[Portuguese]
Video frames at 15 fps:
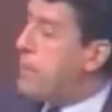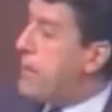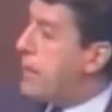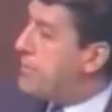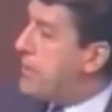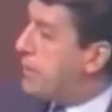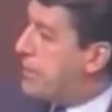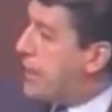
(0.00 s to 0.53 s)

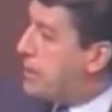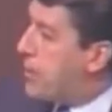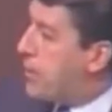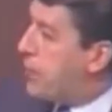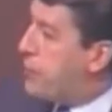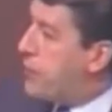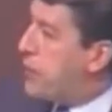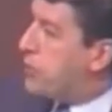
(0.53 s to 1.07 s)
mesmo, deputado
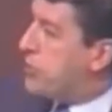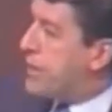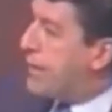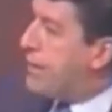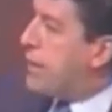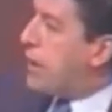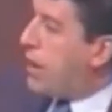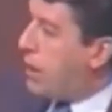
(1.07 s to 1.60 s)
Mauro Filho,
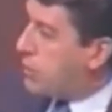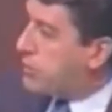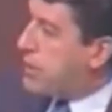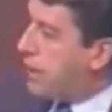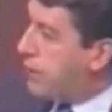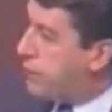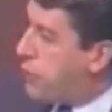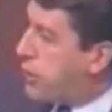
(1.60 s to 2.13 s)
estava ao
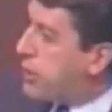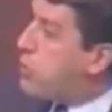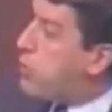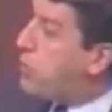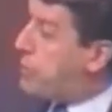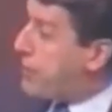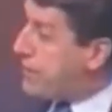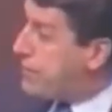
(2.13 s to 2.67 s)
telefone
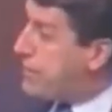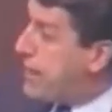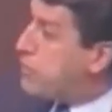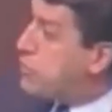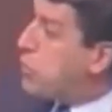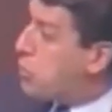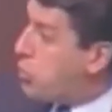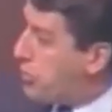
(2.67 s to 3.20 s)
com o
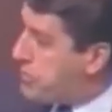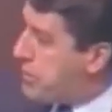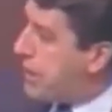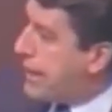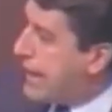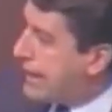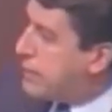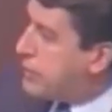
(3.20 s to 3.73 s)
presidente do Clube de
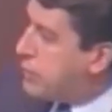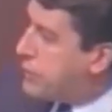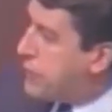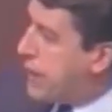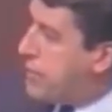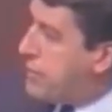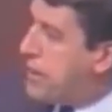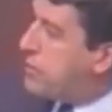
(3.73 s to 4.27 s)
Regatas do
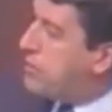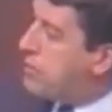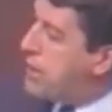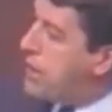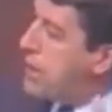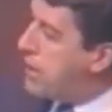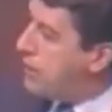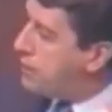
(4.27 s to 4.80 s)
Flamengo
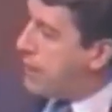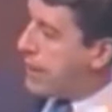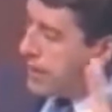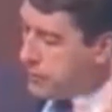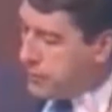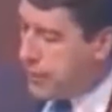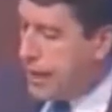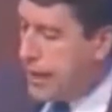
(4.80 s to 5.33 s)

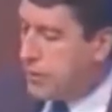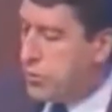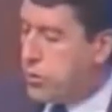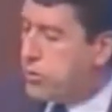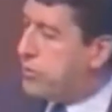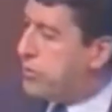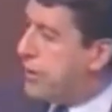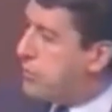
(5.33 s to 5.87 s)
para falar de
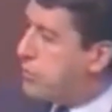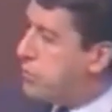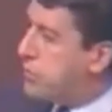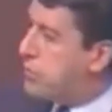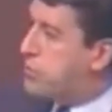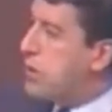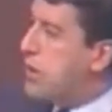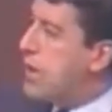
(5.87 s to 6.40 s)
outros
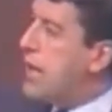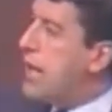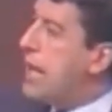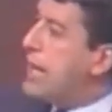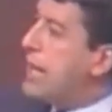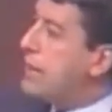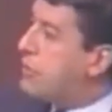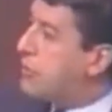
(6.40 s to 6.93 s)
assuntos
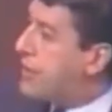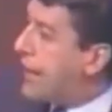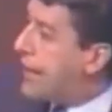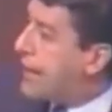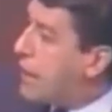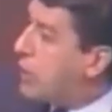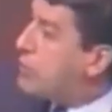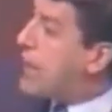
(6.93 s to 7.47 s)
e
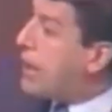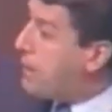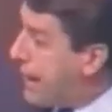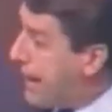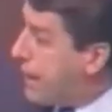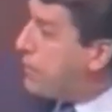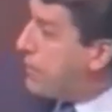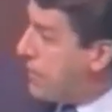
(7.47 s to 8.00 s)
destaquei o
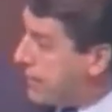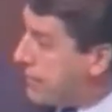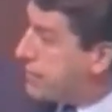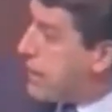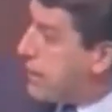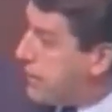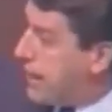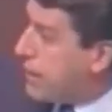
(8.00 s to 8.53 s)
trabalho, esse
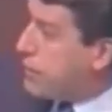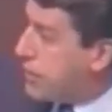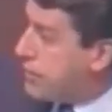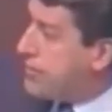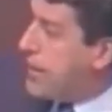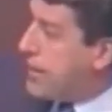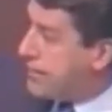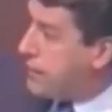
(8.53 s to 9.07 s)
trabalho que
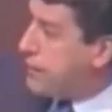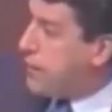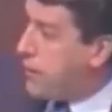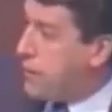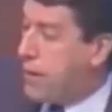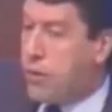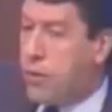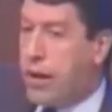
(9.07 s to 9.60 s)
Vossa Excelência
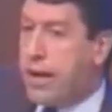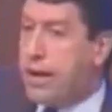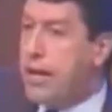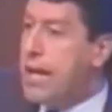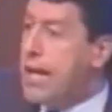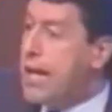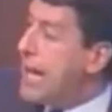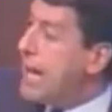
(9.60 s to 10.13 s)
falou agora,
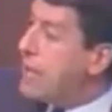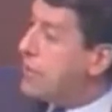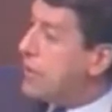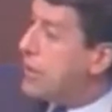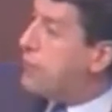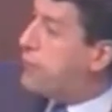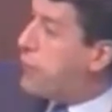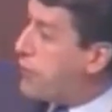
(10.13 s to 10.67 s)
de
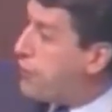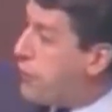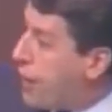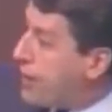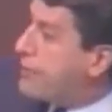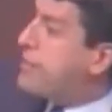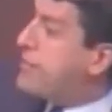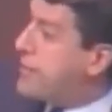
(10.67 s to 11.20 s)
que foi
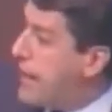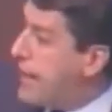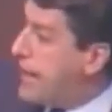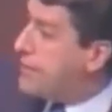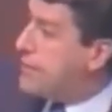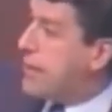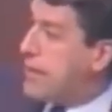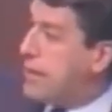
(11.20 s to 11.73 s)
Vossa
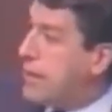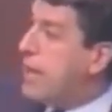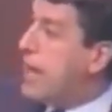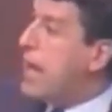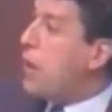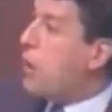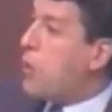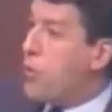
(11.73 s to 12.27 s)
Excelência que
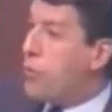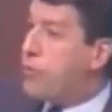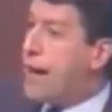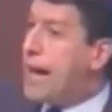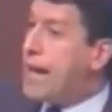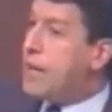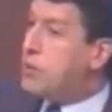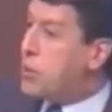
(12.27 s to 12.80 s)

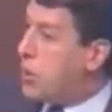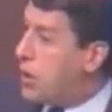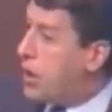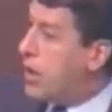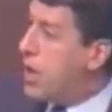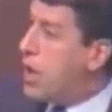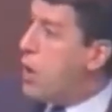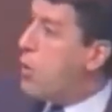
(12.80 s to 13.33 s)

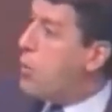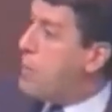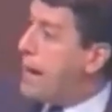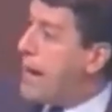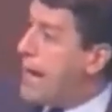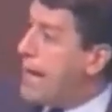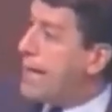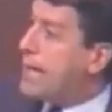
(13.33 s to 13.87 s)
convalidou uma
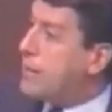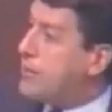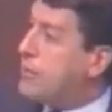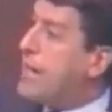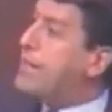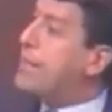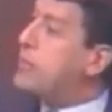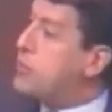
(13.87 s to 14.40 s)
lei que
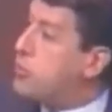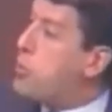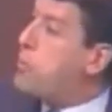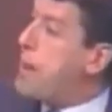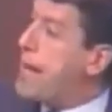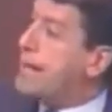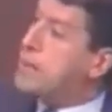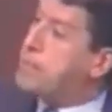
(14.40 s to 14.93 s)
estava
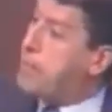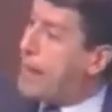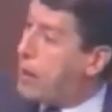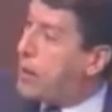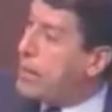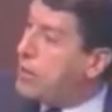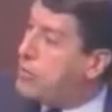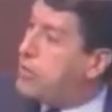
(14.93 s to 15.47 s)
descoberta para
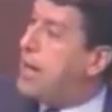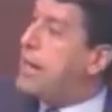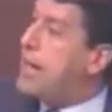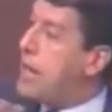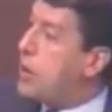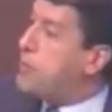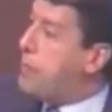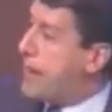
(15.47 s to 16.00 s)
o Rio de
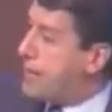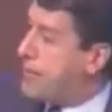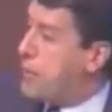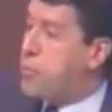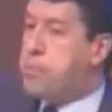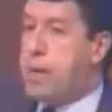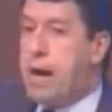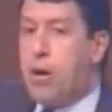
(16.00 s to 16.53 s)
Janeiro, para
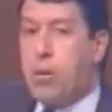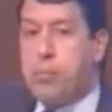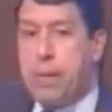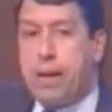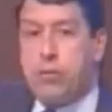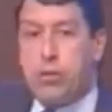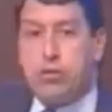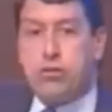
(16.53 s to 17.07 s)
São Paulo,
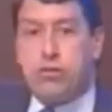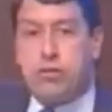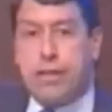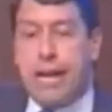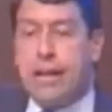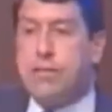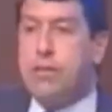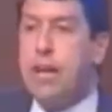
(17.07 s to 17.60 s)
para os outros
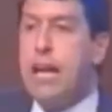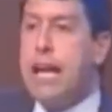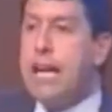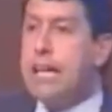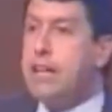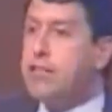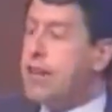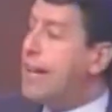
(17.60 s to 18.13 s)
estados
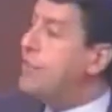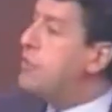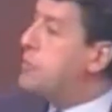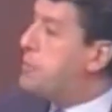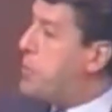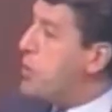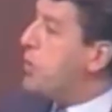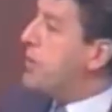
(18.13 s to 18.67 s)
que já
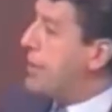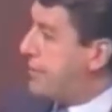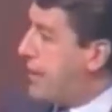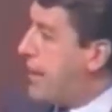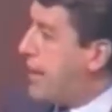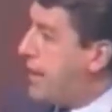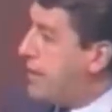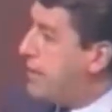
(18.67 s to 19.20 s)
dispunham
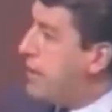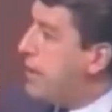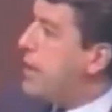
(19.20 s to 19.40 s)
dessa lei.